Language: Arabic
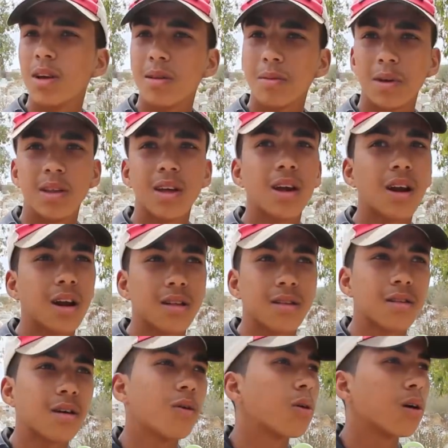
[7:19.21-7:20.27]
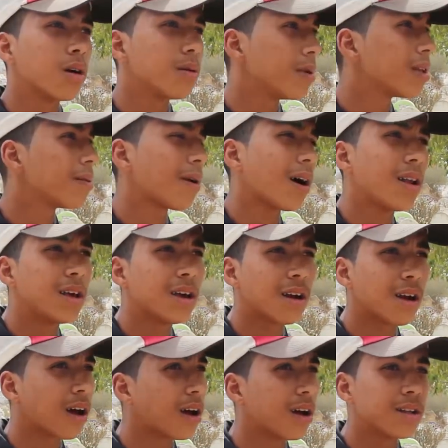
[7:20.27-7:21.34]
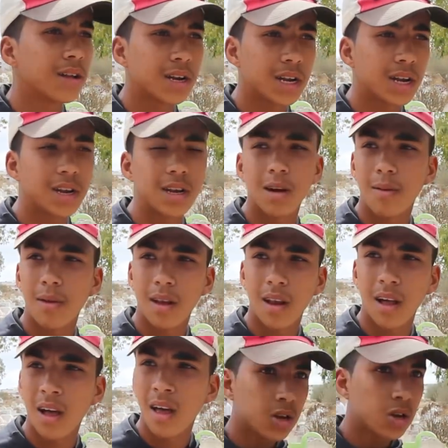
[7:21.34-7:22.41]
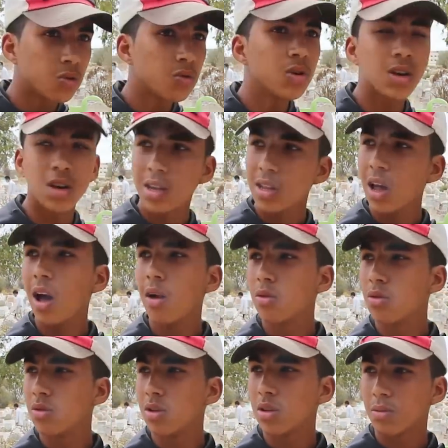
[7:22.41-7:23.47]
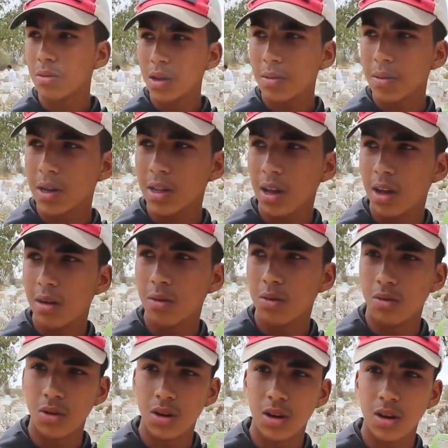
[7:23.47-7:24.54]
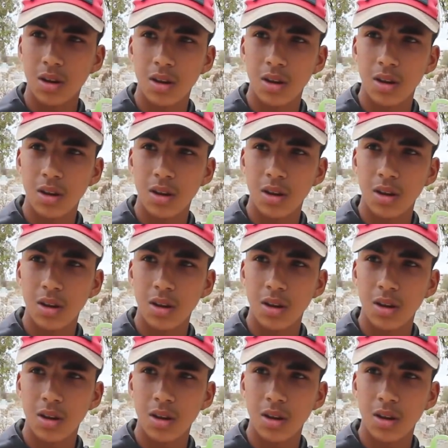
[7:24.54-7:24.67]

بنادم كثير راه كتصور كان بنادم قليل راه الشيء اللي جاب الله شوية كيتعاونوا الناس ماشي ما كيتعاونوش